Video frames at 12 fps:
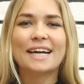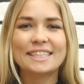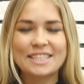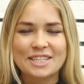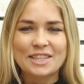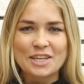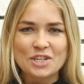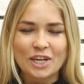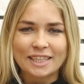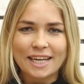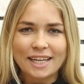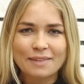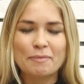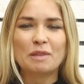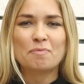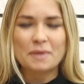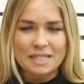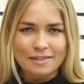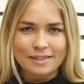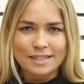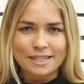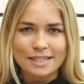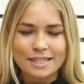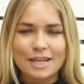Заходите на наш канал,
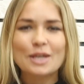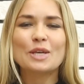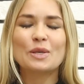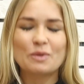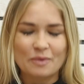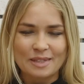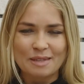подписывайтесь и